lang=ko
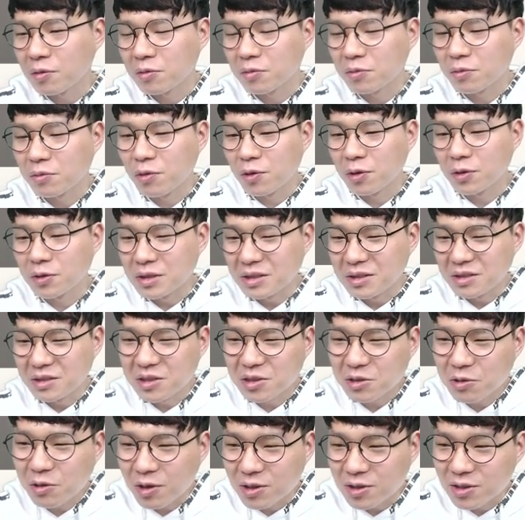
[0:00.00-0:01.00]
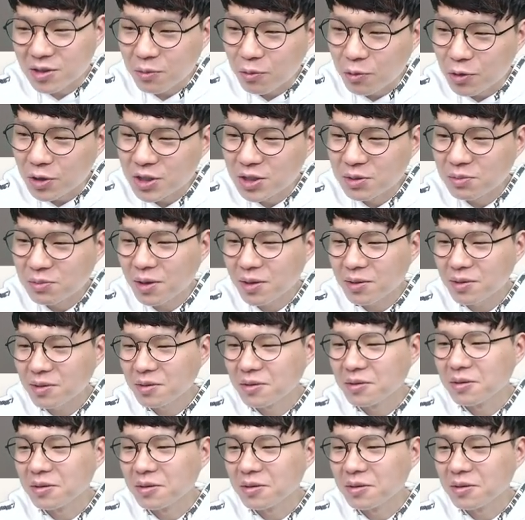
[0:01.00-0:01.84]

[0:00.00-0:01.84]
뭐가 있을 것 같아 보이지만